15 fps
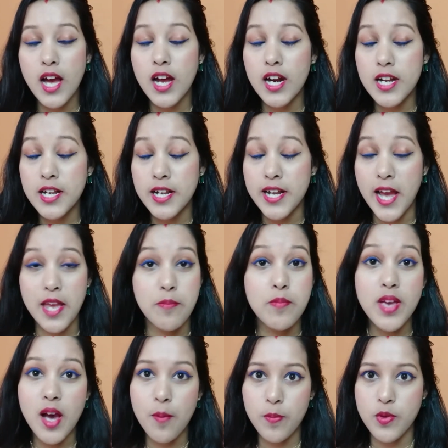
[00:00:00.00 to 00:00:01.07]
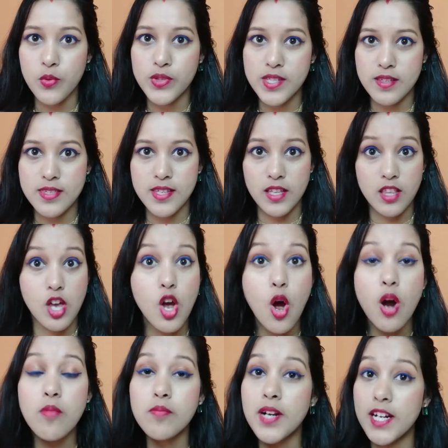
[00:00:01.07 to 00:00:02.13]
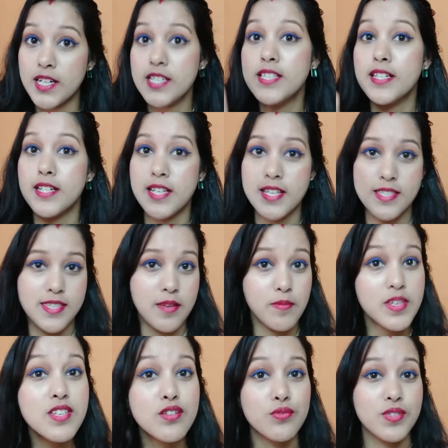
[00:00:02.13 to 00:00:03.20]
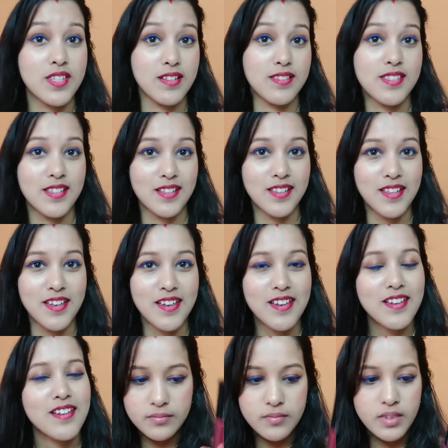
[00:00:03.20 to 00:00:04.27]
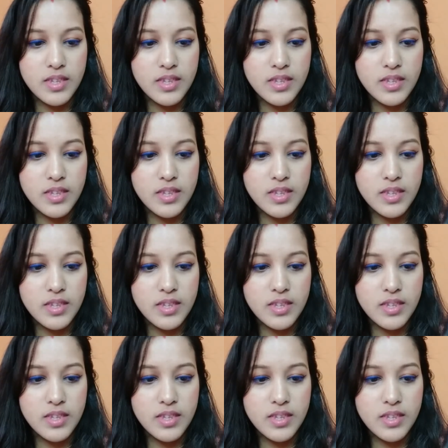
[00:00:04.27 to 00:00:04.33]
हर टाइम में आप यूज कर सकते हैं और मल्टी तरीके से भी यूज कर सकते हैं